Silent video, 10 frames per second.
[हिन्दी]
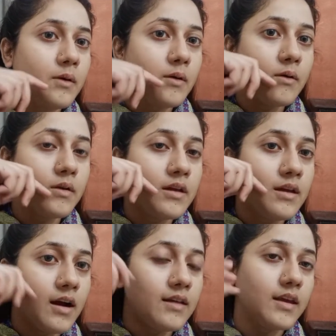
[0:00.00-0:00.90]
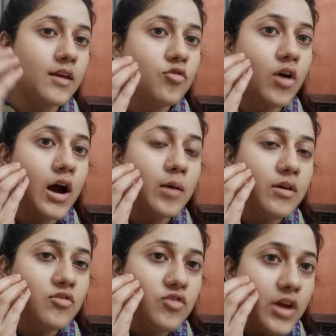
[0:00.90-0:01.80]
और यहाँ देखिए जो
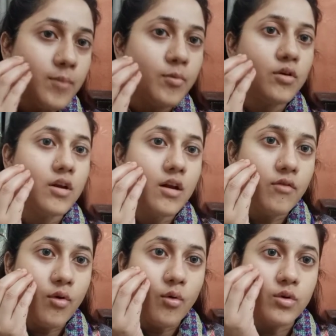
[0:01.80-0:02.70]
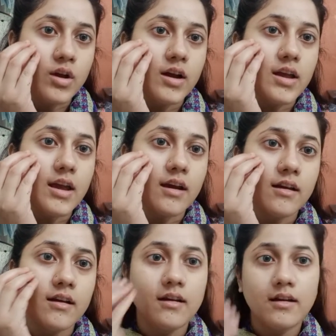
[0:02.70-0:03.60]
आपकी चीक बोन है ना वो उठ गई है
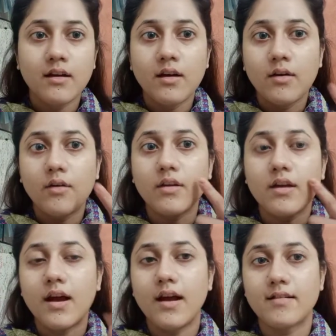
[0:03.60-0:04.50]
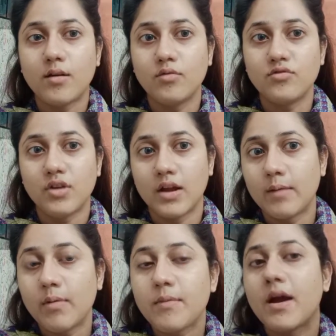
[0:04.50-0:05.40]
और यहाँ ऐसा कुछ नहीं है
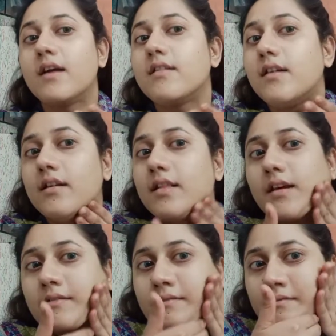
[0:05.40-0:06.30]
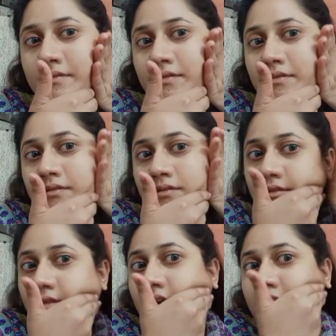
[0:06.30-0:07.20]
अब हम यहाँ से करते हैं
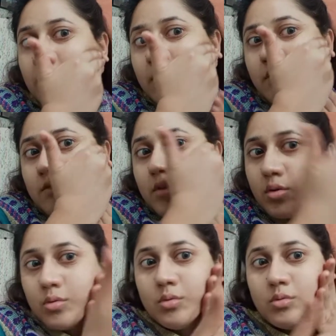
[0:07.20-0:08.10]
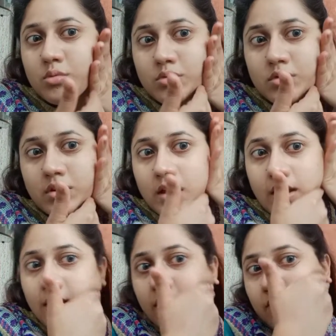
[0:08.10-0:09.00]
वन टू थ्री
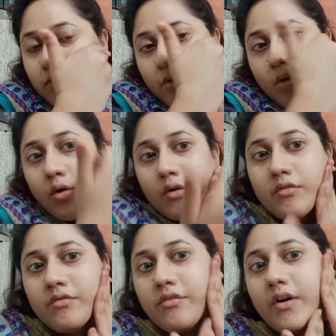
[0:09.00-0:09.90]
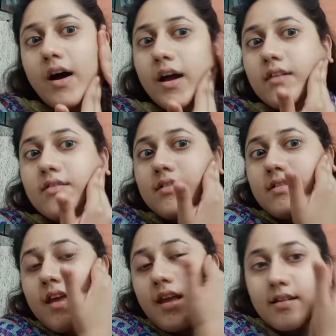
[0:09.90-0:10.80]
फोर फाइव
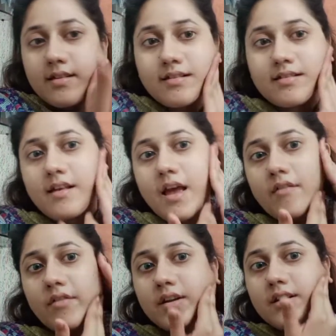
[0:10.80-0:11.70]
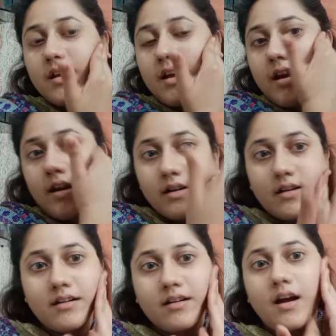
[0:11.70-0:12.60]
सिक्स सेवन
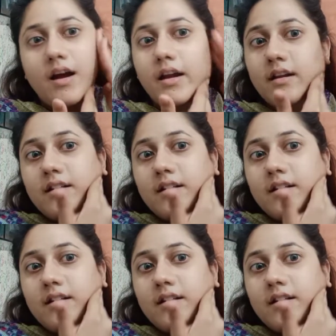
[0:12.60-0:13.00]
एट नाइन